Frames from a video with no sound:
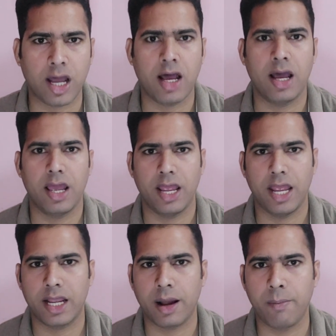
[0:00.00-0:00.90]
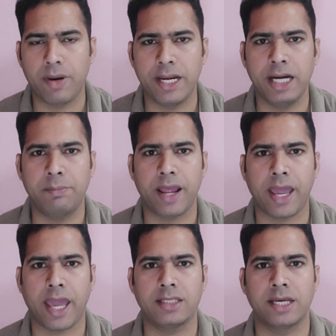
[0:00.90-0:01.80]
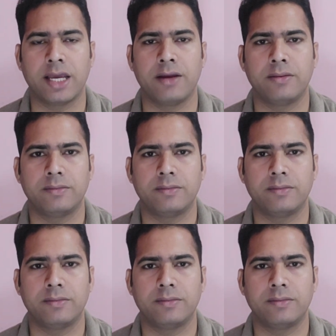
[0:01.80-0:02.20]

का एक कंप्लीट पैकेज है